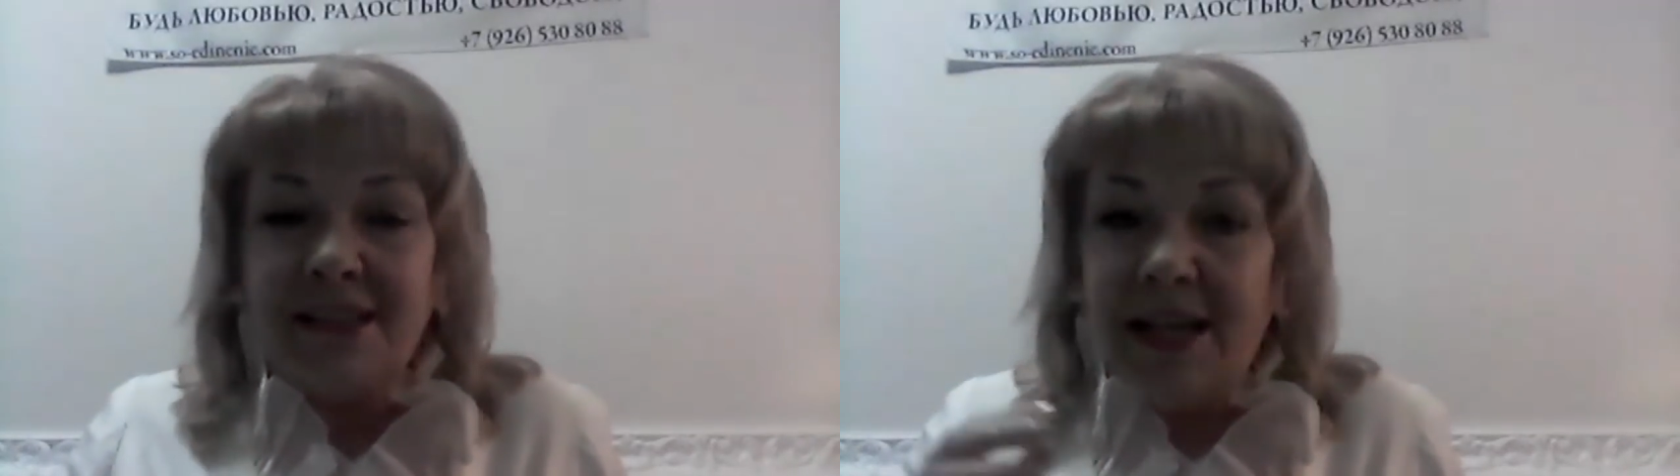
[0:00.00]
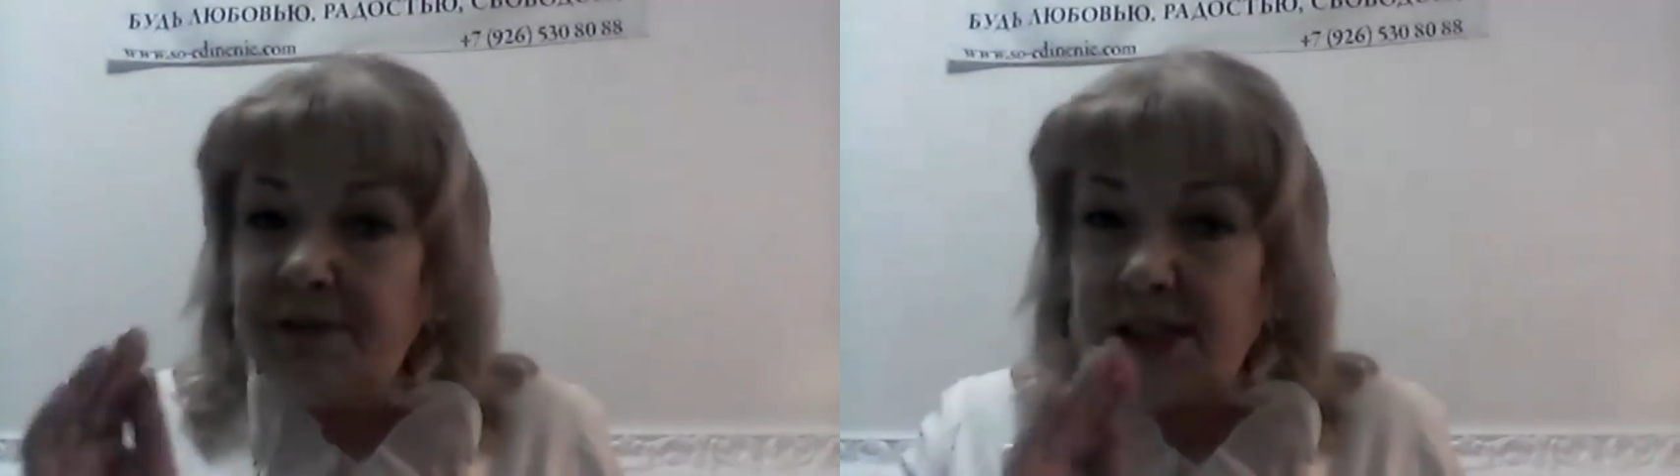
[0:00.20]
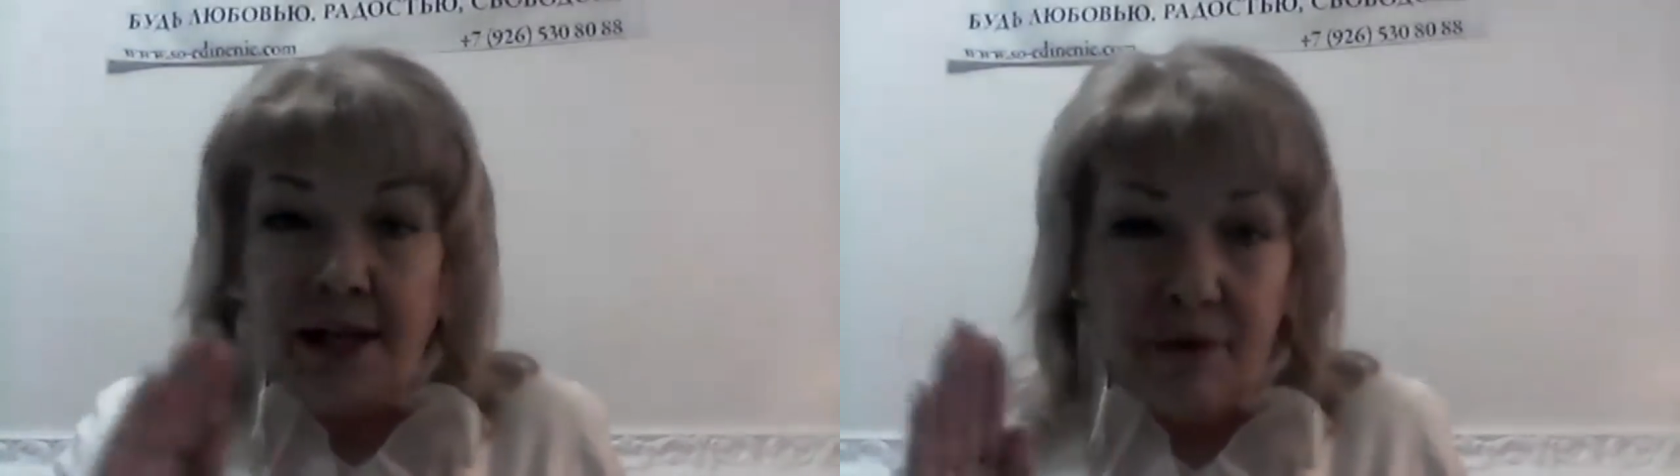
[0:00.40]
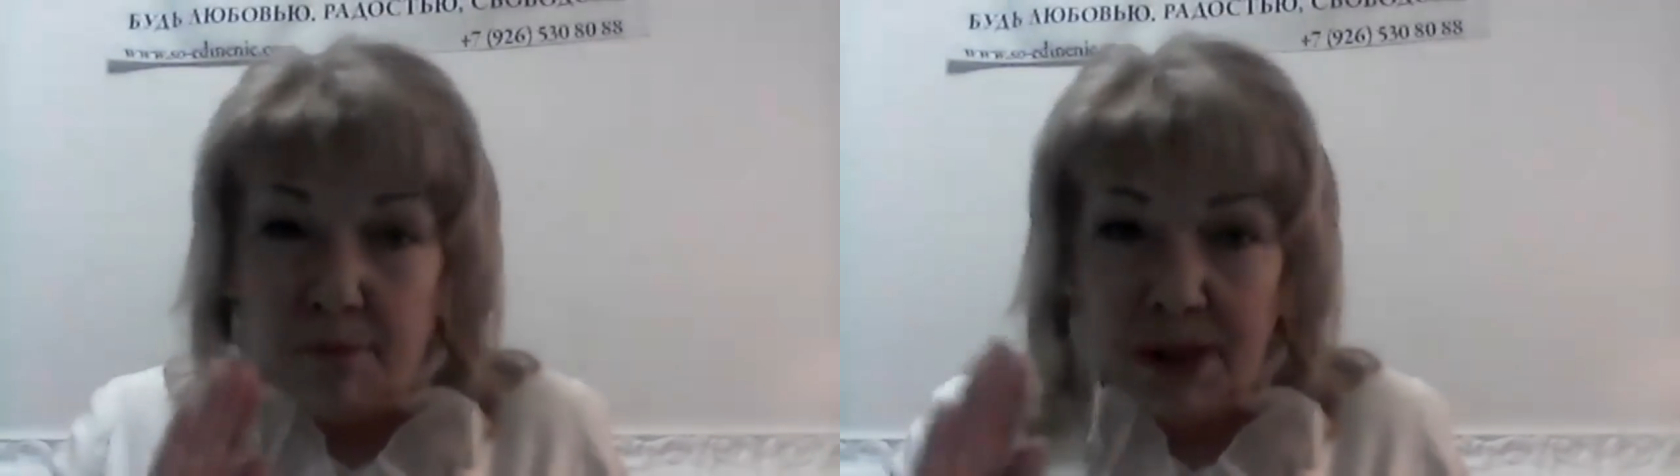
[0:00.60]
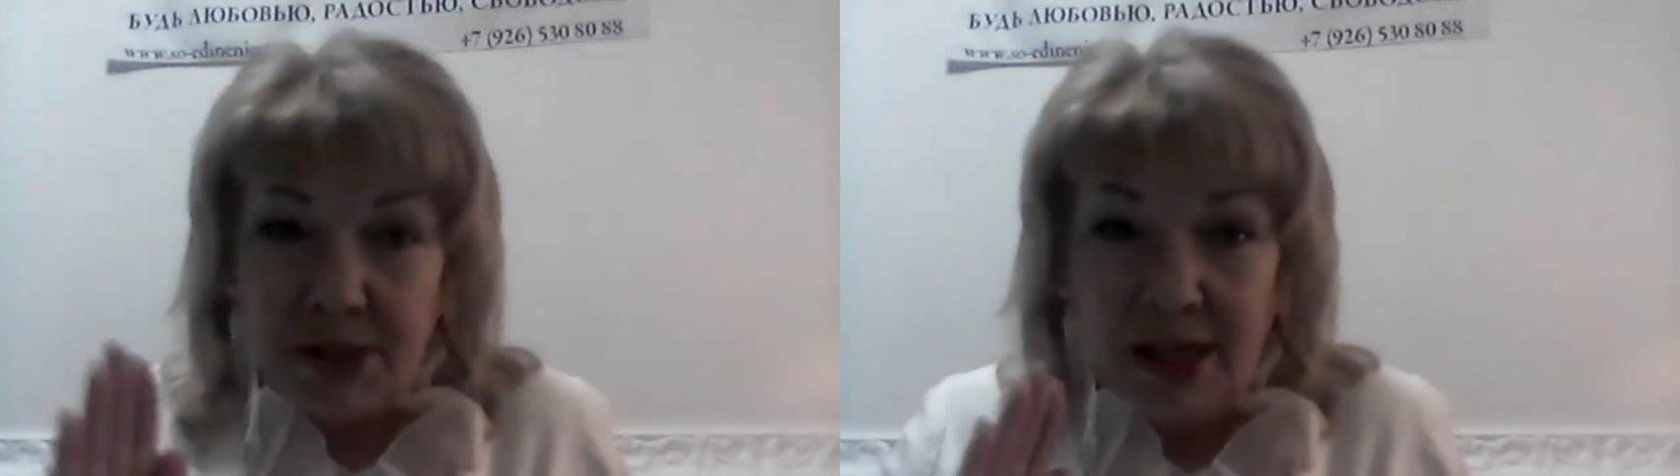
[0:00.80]
за все
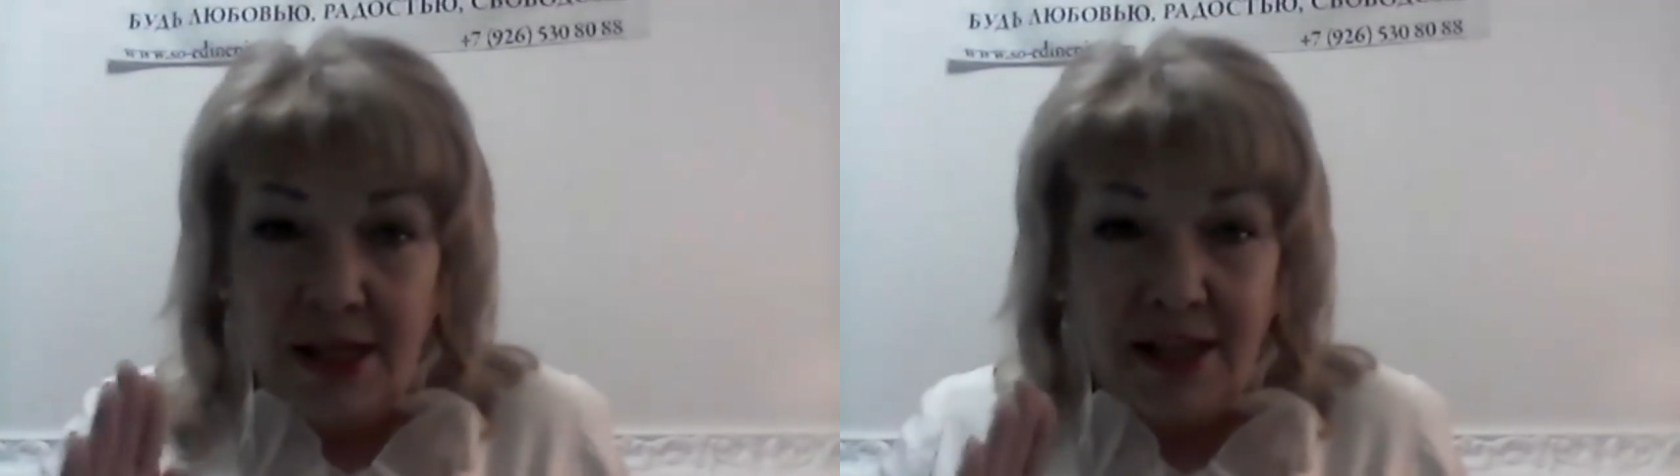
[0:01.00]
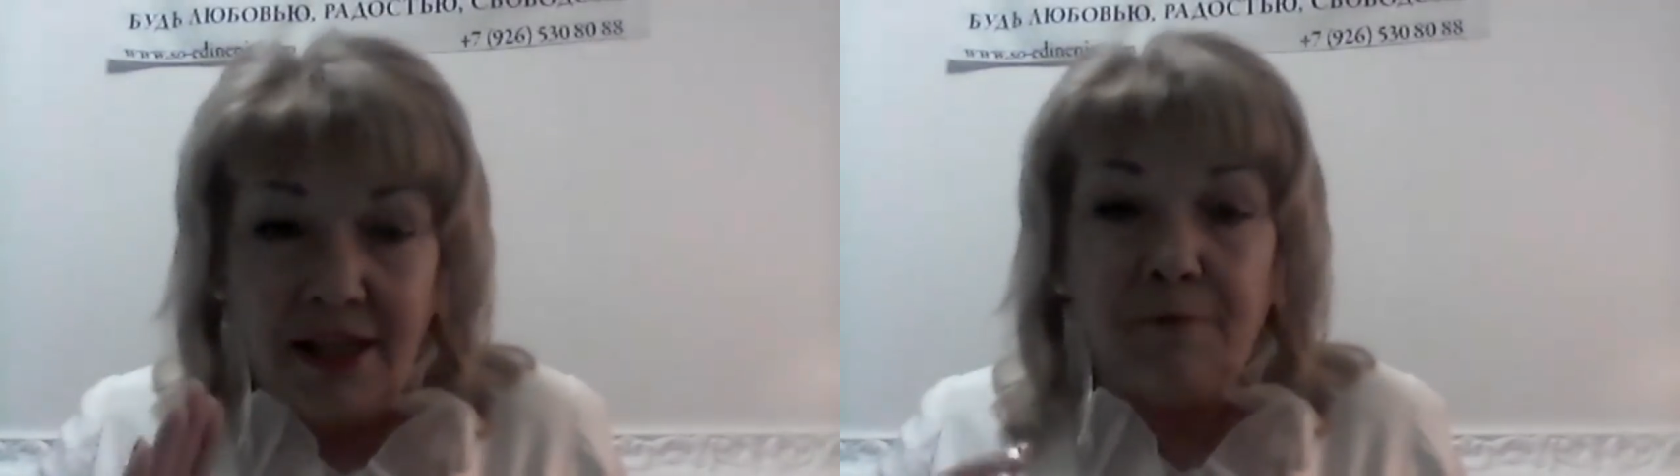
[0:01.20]
воплощения